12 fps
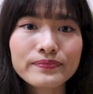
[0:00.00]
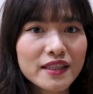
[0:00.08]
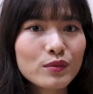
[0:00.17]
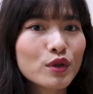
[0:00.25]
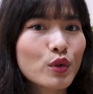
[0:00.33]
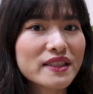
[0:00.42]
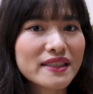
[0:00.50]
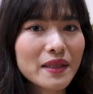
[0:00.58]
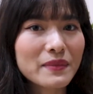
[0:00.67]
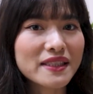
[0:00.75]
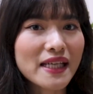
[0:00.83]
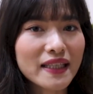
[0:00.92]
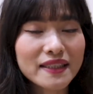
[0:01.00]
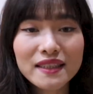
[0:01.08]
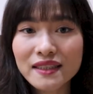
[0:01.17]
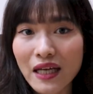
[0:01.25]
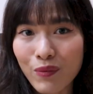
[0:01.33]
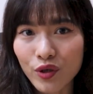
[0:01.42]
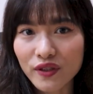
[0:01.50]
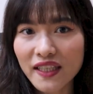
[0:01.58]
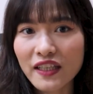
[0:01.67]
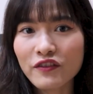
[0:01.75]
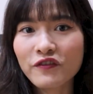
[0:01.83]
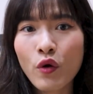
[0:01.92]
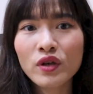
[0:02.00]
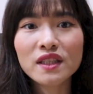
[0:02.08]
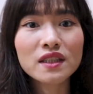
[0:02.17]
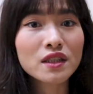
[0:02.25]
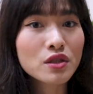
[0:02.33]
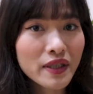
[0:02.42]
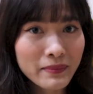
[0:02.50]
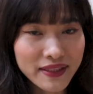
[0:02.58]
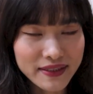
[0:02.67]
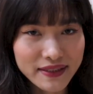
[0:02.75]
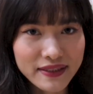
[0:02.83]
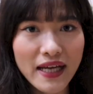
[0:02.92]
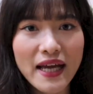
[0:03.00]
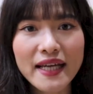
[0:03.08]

trong một cuốn sách mà Trang đã từng đọc có tên là Four Agreements